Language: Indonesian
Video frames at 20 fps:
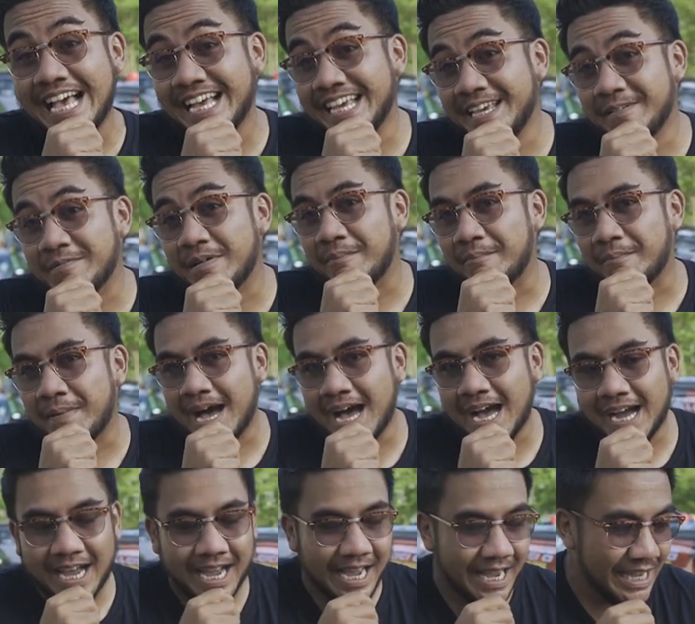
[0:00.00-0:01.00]
lagi
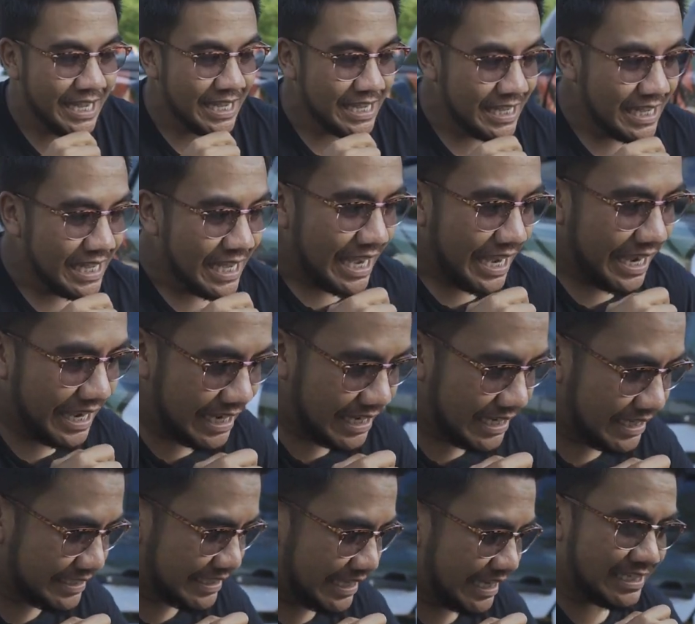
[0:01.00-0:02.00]
memakai
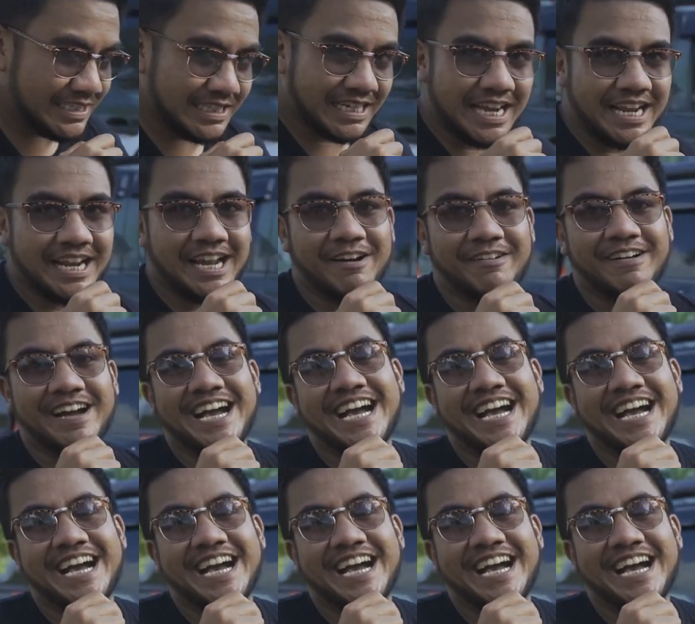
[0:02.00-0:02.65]
ser sekadau